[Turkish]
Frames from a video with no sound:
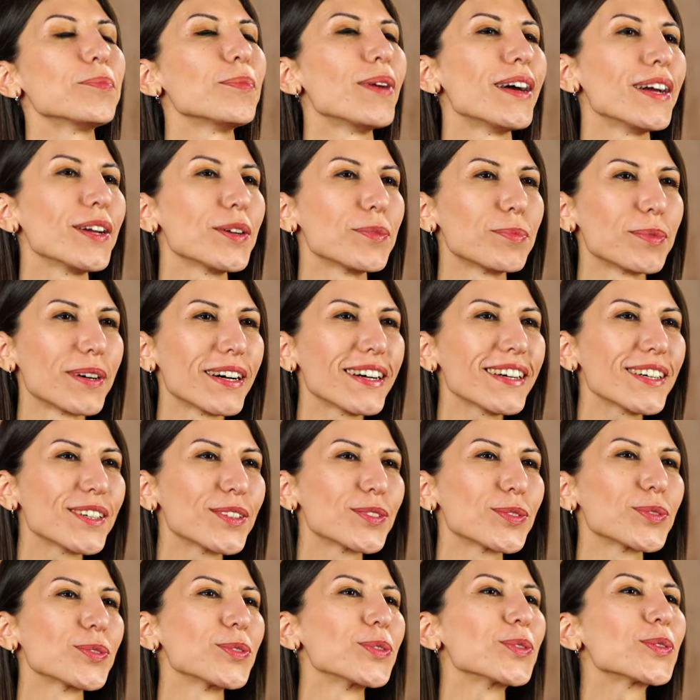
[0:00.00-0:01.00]
Merhaba,
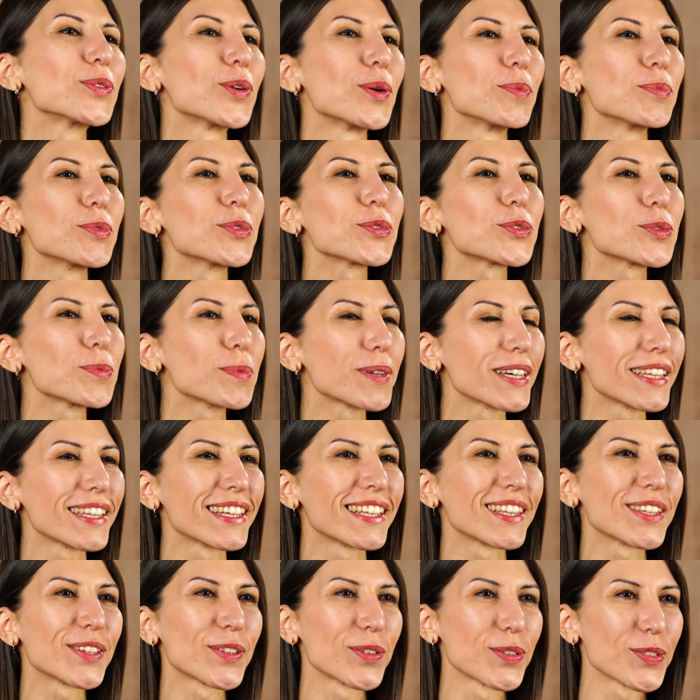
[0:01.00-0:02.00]
Düğün.com YouTube
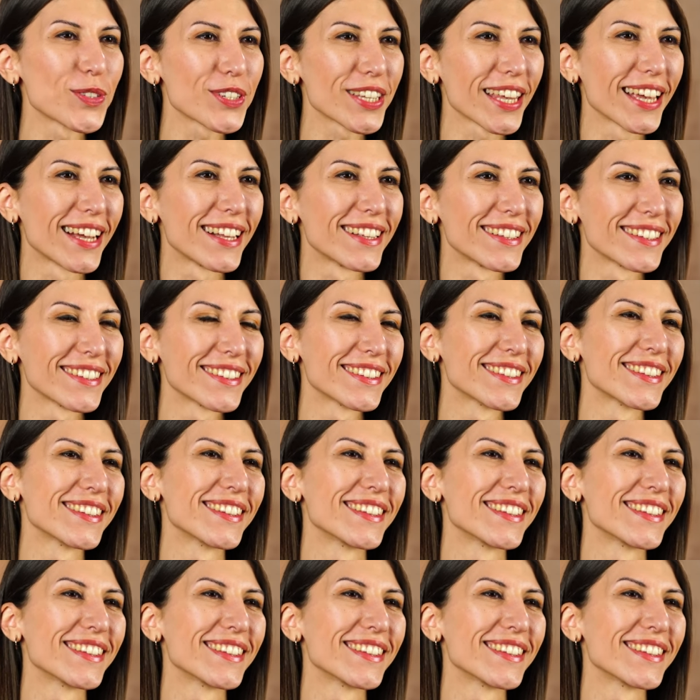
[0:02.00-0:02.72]
kanalına hoş geldin.